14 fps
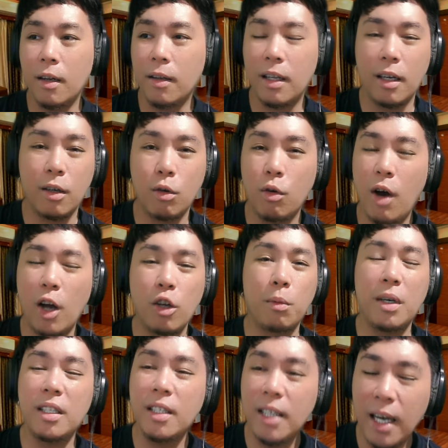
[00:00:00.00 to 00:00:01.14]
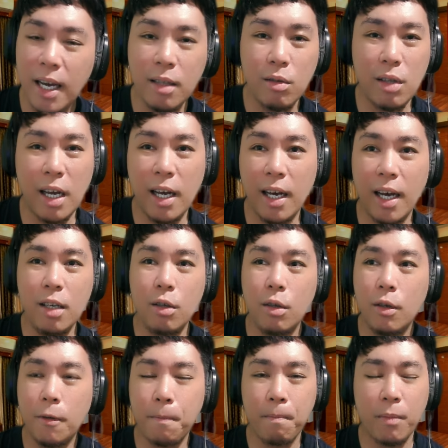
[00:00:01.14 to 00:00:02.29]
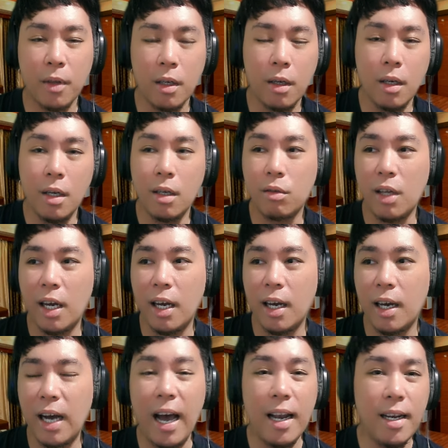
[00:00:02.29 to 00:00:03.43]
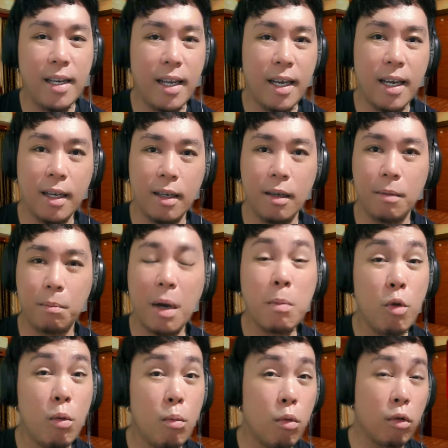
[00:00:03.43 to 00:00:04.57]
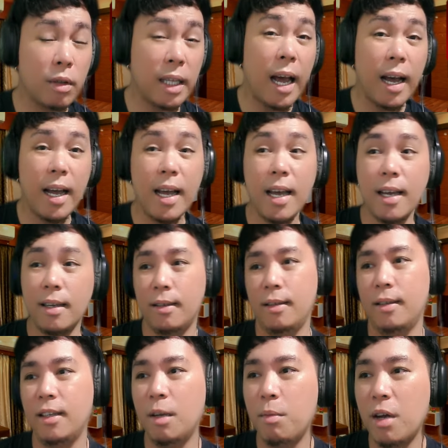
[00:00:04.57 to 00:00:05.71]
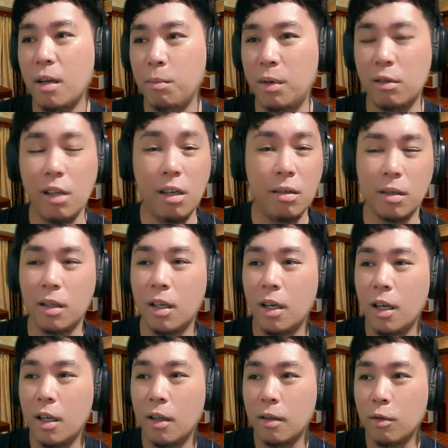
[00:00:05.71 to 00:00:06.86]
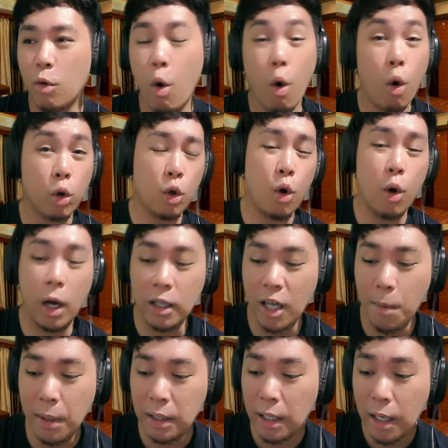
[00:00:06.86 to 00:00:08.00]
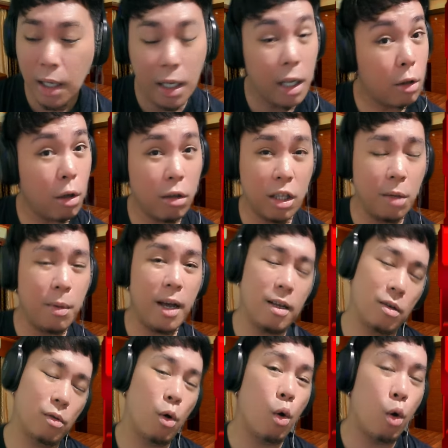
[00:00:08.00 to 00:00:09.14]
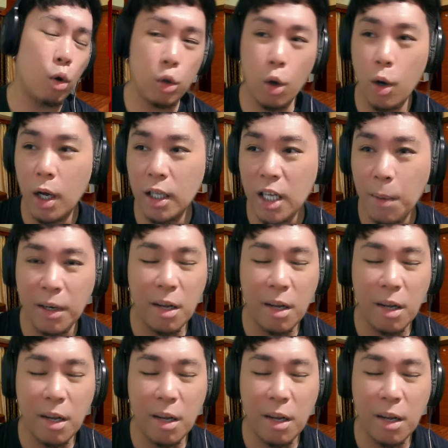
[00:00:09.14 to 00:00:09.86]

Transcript: ng kung ano man dyan, sa ano, sa kalye magmumulta ka. 'Di ba? Minsan kokotongan ka pa talaga. Real talk, 'di ba? Kokotongan ka pa